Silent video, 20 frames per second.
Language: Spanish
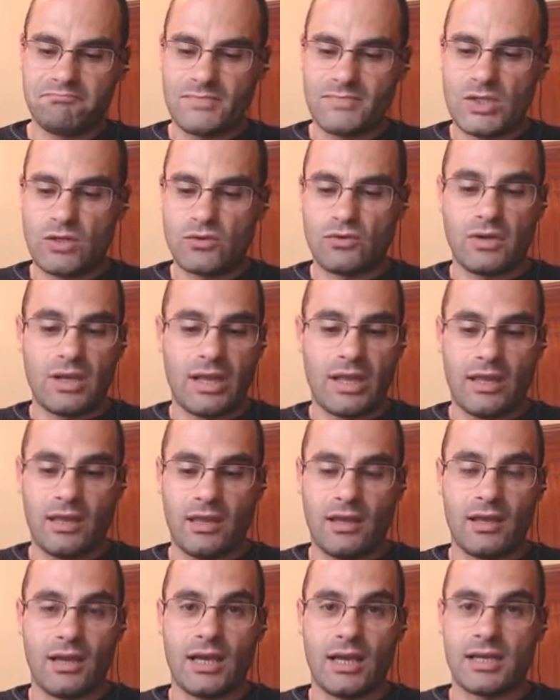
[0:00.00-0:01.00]
Es una
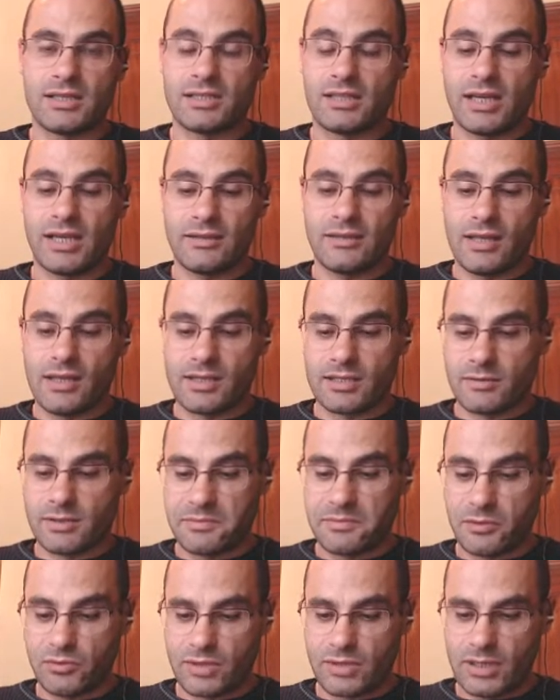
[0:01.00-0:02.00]
de las legendarias que más
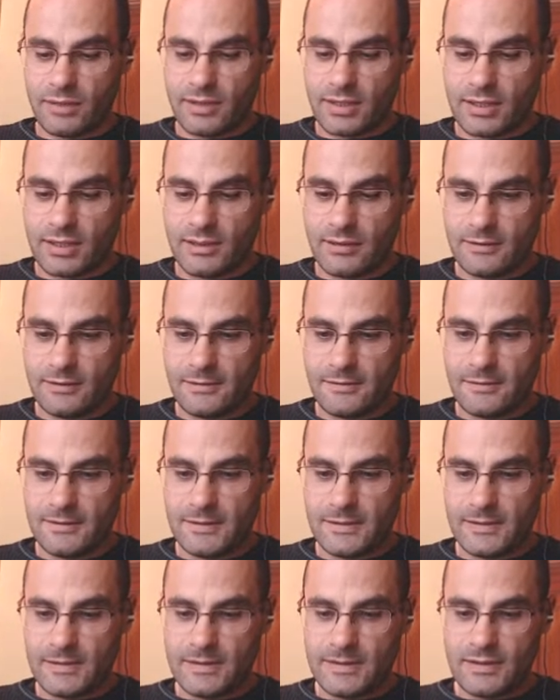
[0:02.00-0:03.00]
me gusta, la verdad.
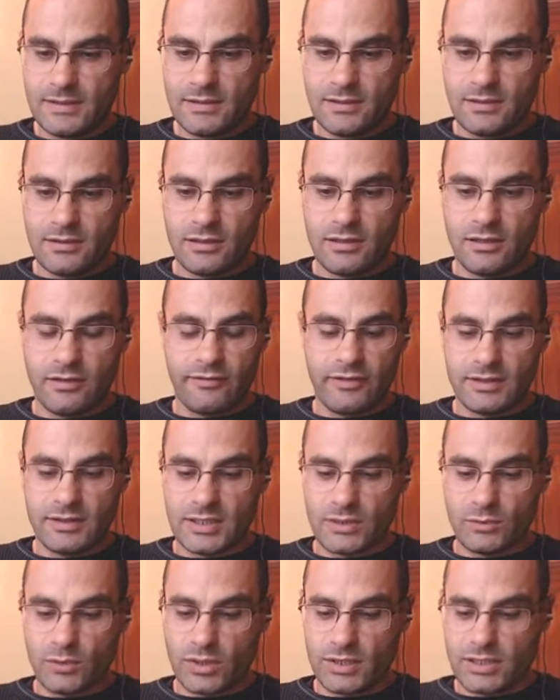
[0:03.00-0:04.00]
En defensa
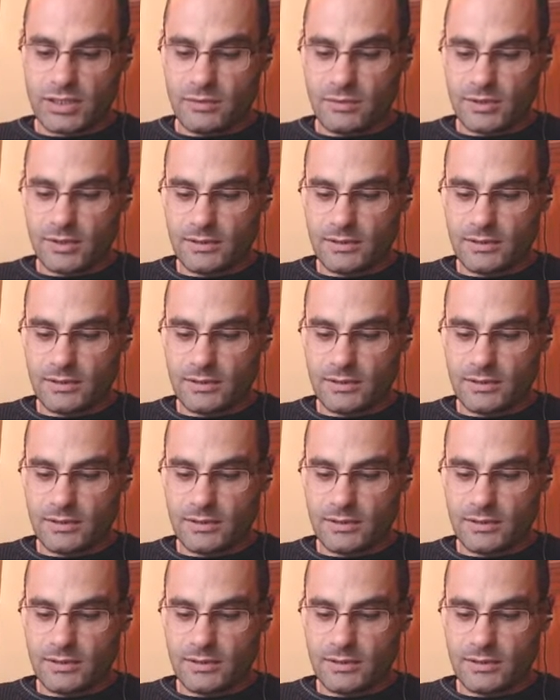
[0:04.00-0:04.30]
es buenísima.